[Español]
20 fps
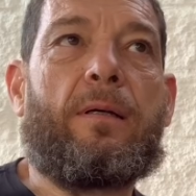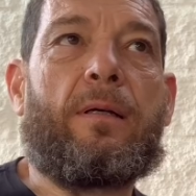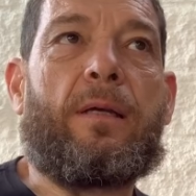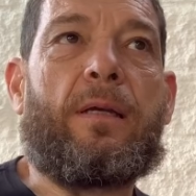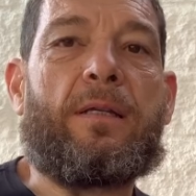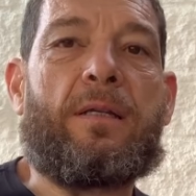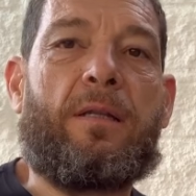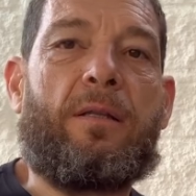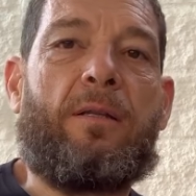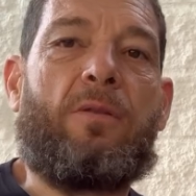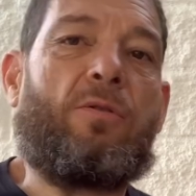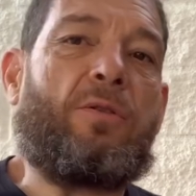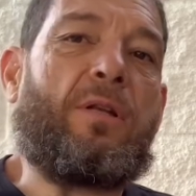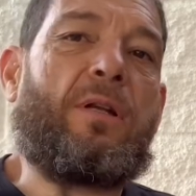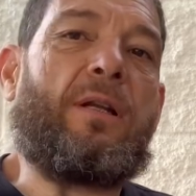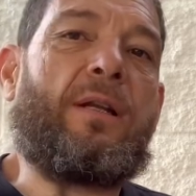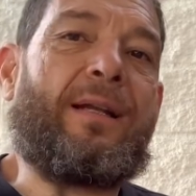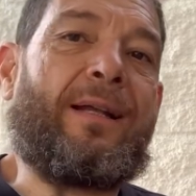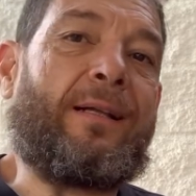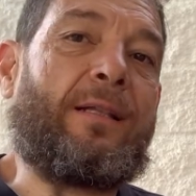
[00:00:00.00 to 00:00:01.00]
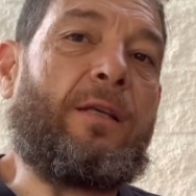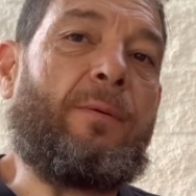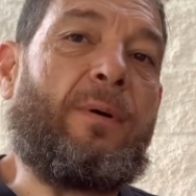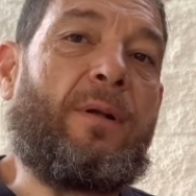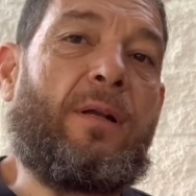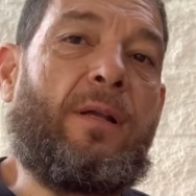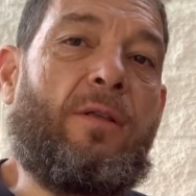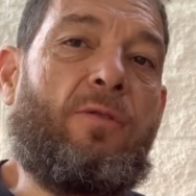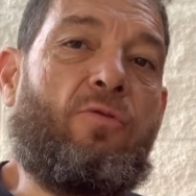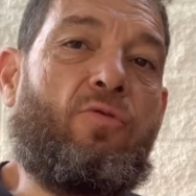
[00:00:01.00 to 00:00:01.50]
¿qué sentido tiene reactivar
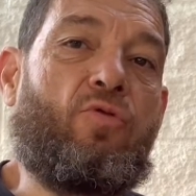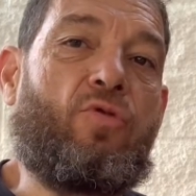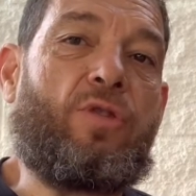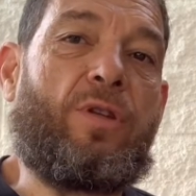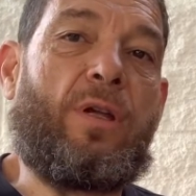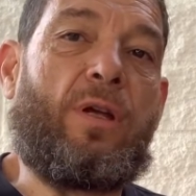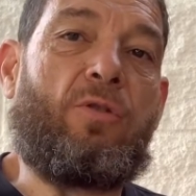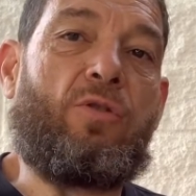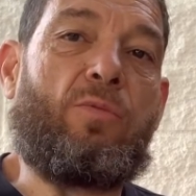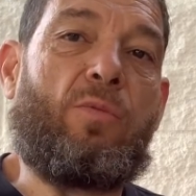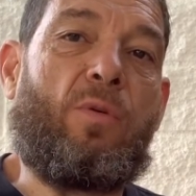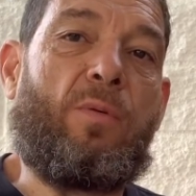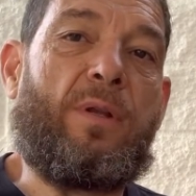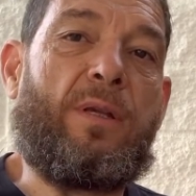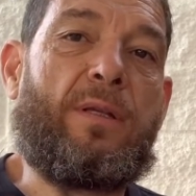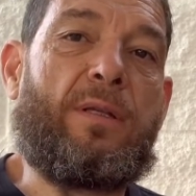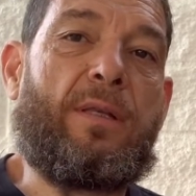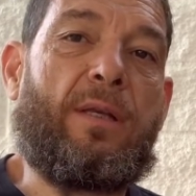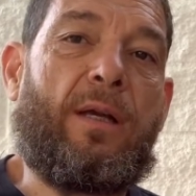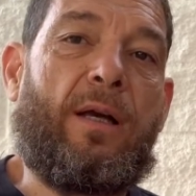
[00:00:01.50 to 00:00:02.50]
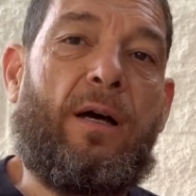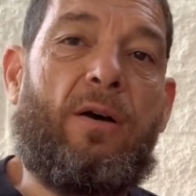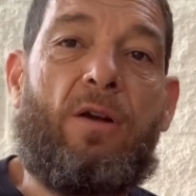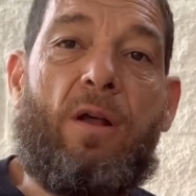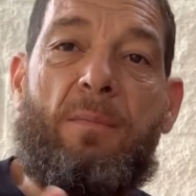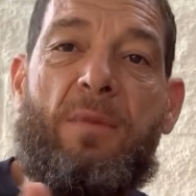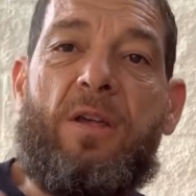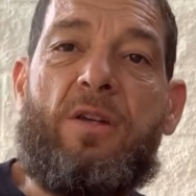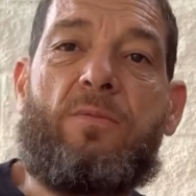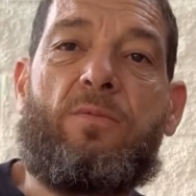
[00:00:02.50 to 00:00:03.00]
la industria automovilística ahora
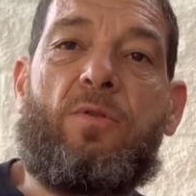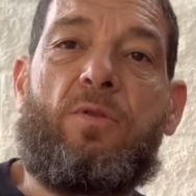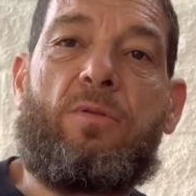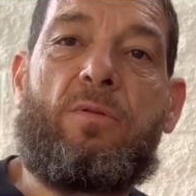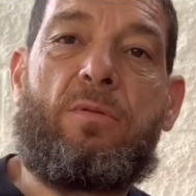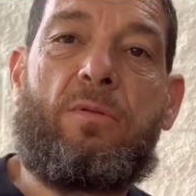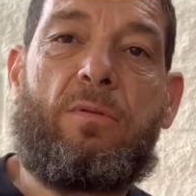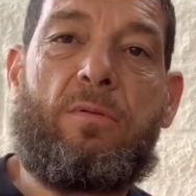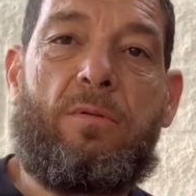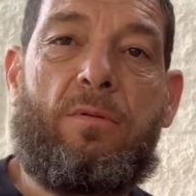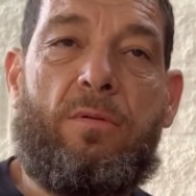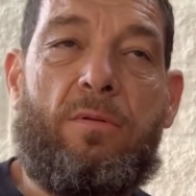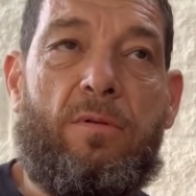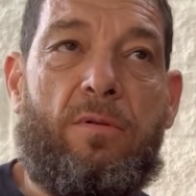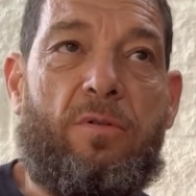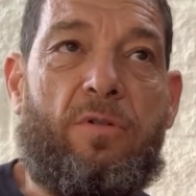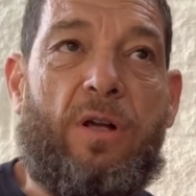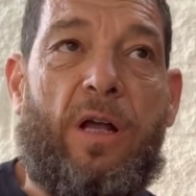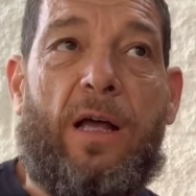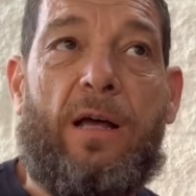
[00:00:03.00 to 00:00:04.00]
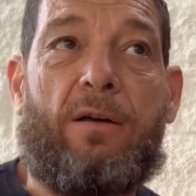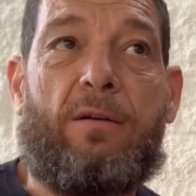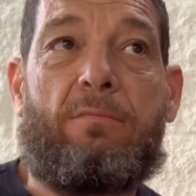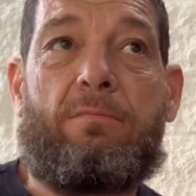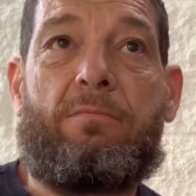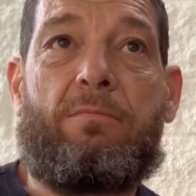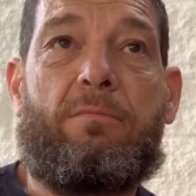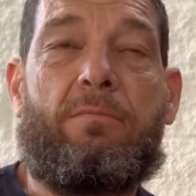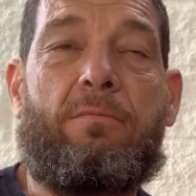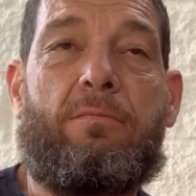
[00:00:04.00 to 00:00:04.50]
mismo? O sea,
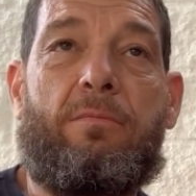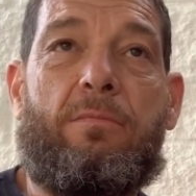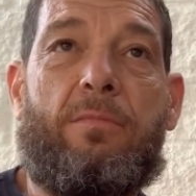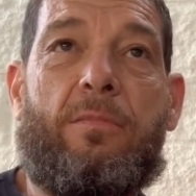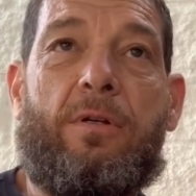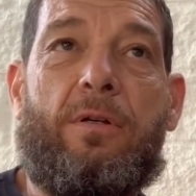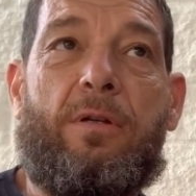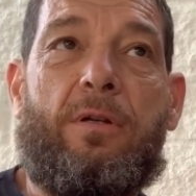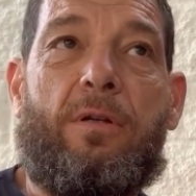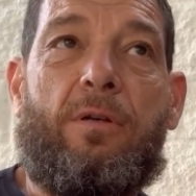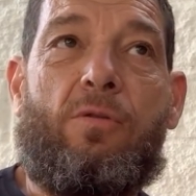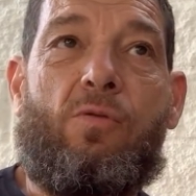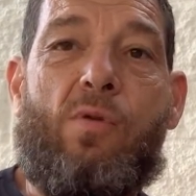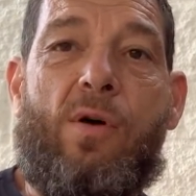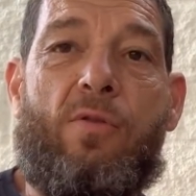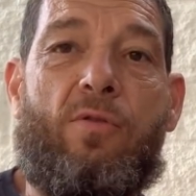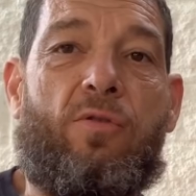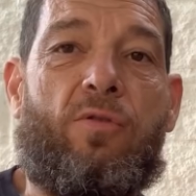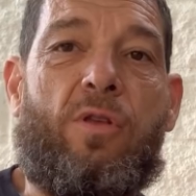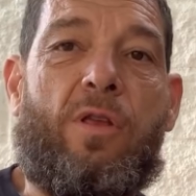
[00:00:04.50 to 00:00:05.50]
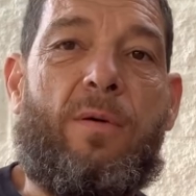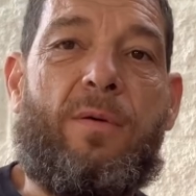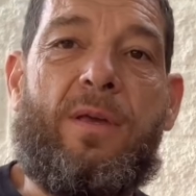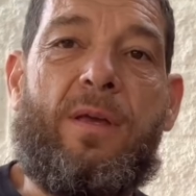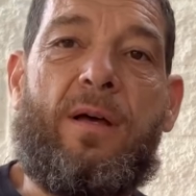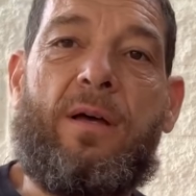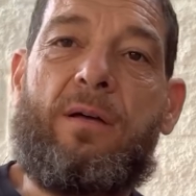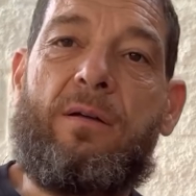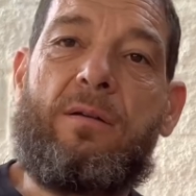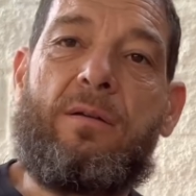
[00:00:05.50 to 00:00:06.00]
cuando
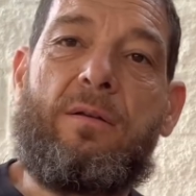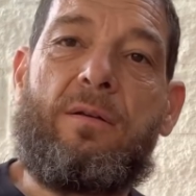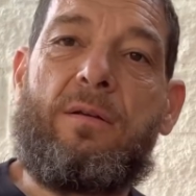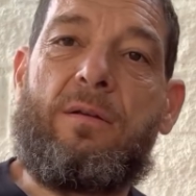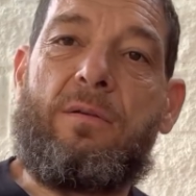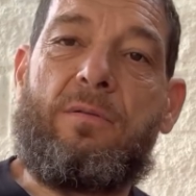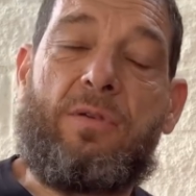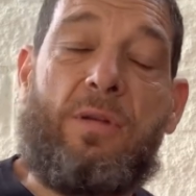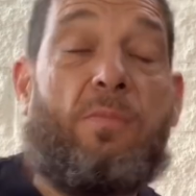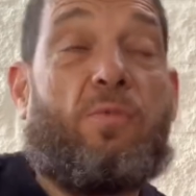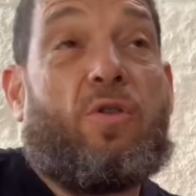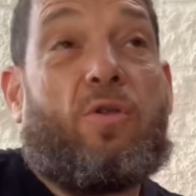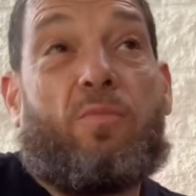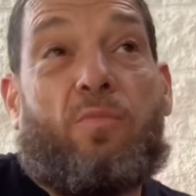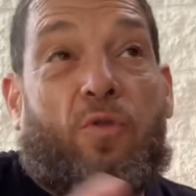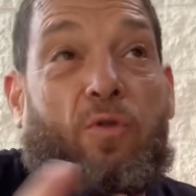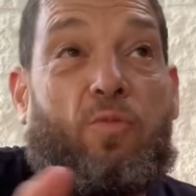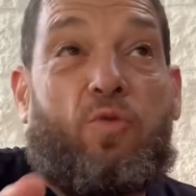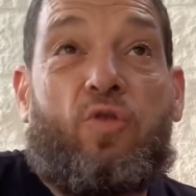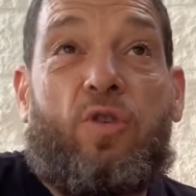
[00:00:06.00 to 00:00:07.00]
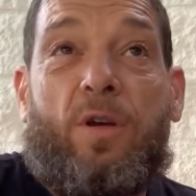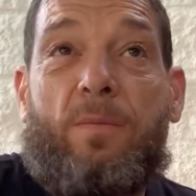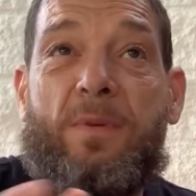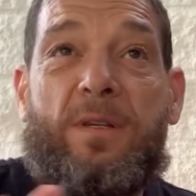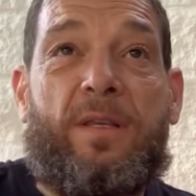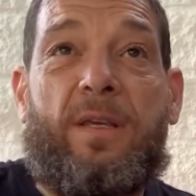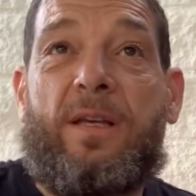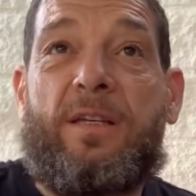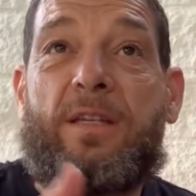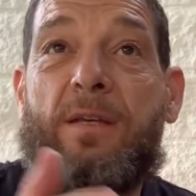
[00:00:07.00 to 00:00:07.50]
todavía, sí, bueno, por mucho que
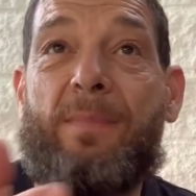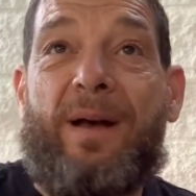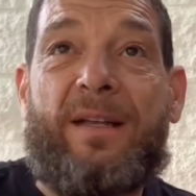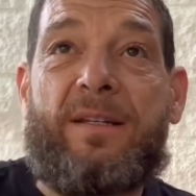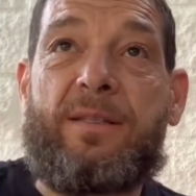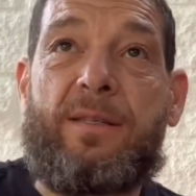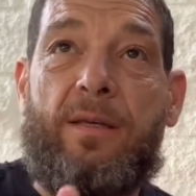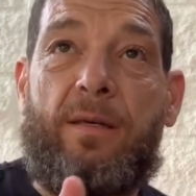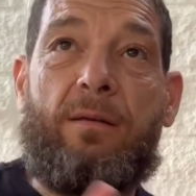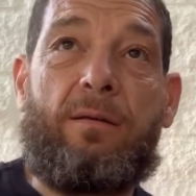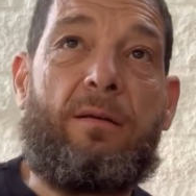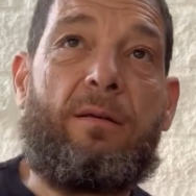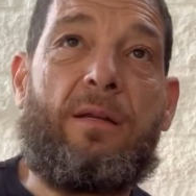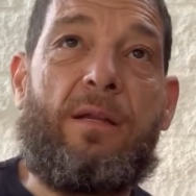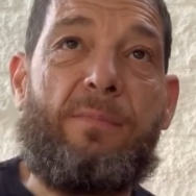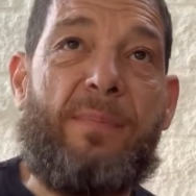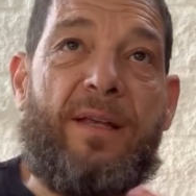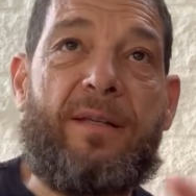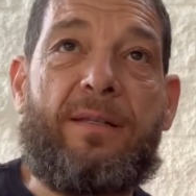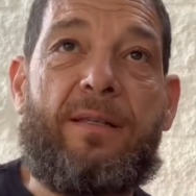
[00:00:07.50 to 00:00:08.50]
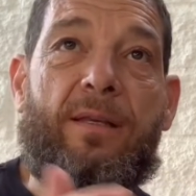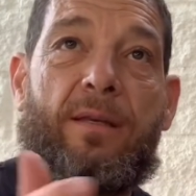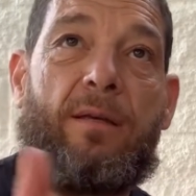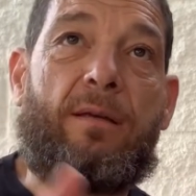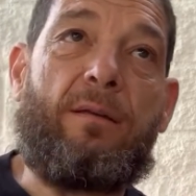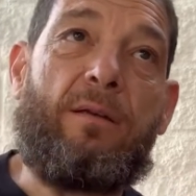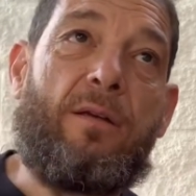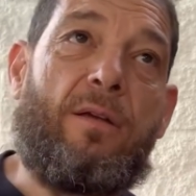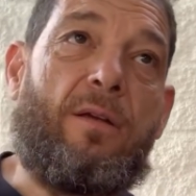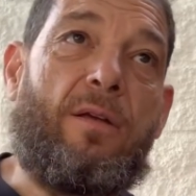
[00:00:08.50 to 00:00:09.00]
investigues I más D, el I más
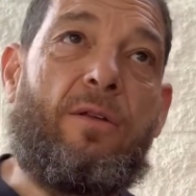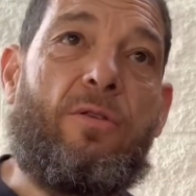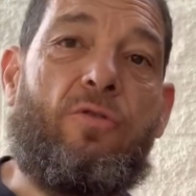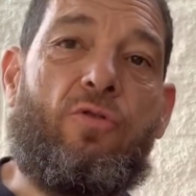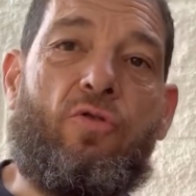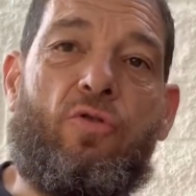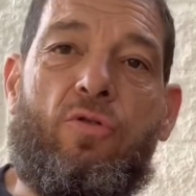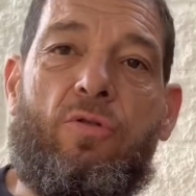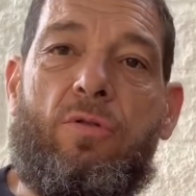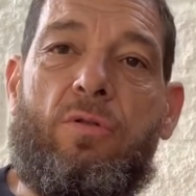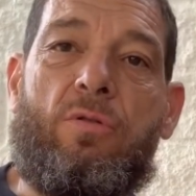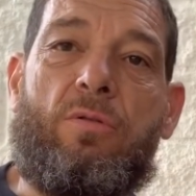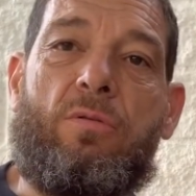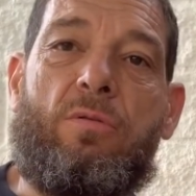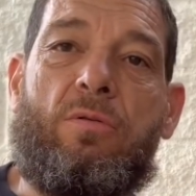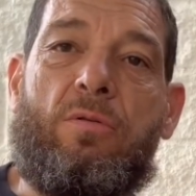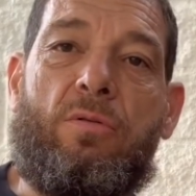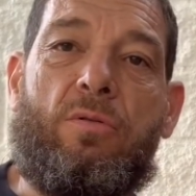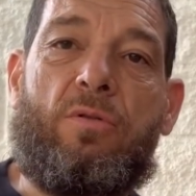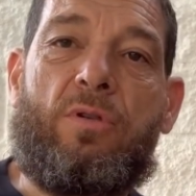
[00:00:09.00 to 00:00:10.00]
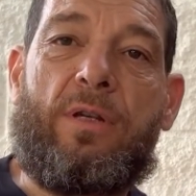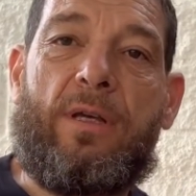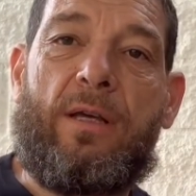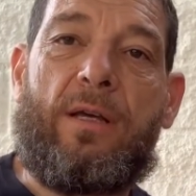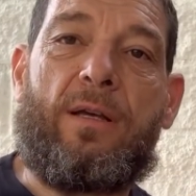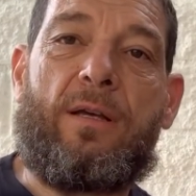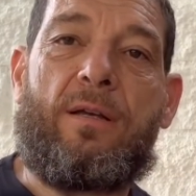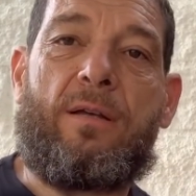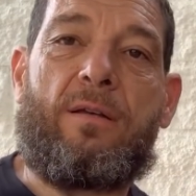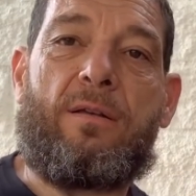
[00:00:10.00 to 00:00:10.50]
D no, o
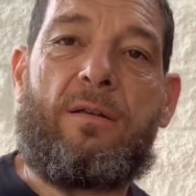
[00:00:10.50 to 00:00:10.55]
sea,